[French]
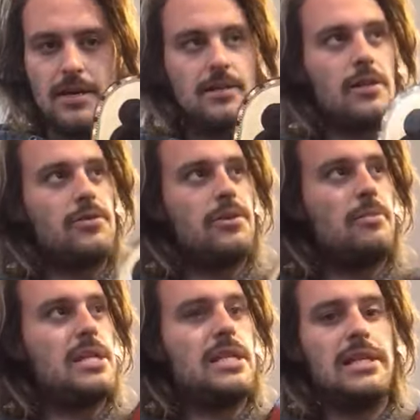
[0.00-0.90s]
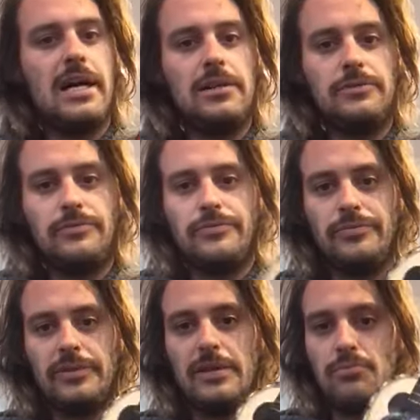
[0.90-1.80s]
Ça ressemble à une guitare.
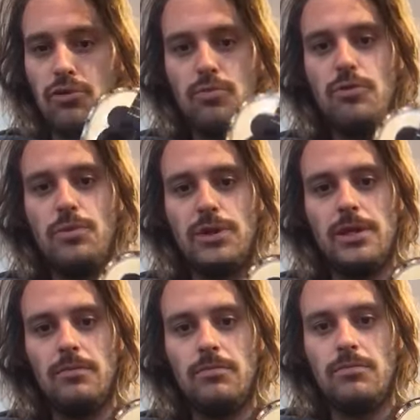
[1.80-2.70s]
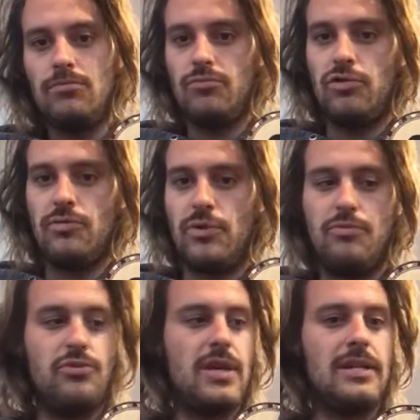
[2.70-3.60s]
C'est beaucoup plus petit. Ça fait
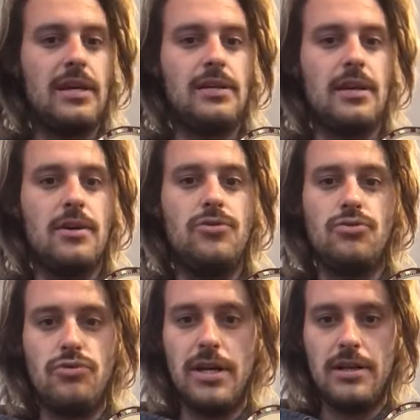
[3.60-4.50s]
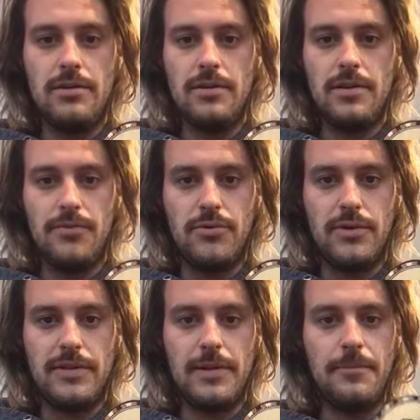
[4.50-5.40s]
plus la taille d'un ukulélé, si vous
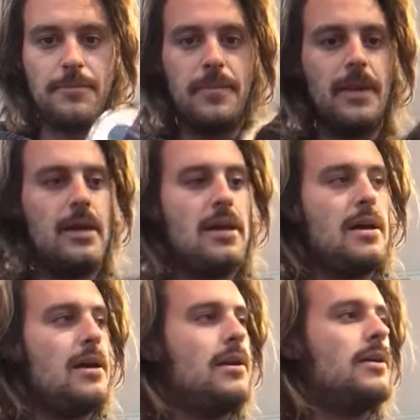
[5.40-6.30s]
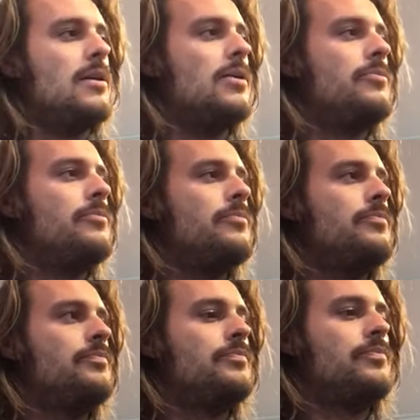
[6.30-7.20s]
connaissez.
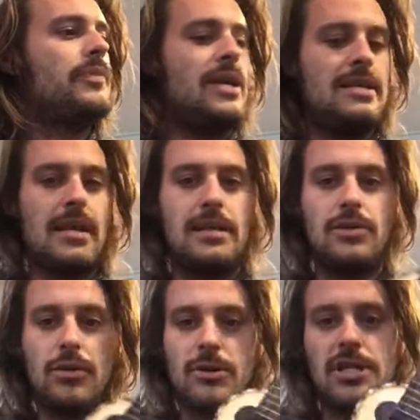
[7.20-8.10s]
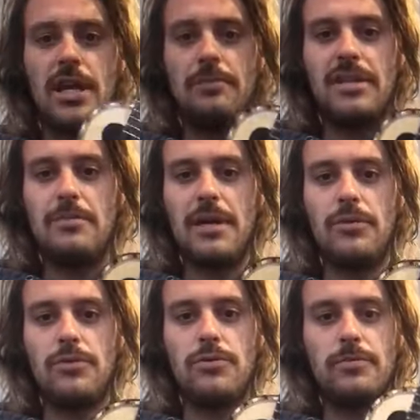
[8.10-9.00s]
Euh, et c'est un instrument que j'ai ramené d'Amérique
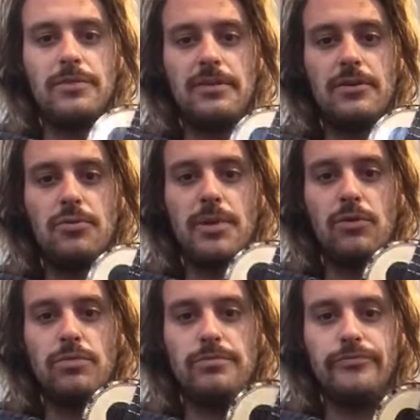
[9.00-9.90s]
du Sud. Ça vient du Pérou.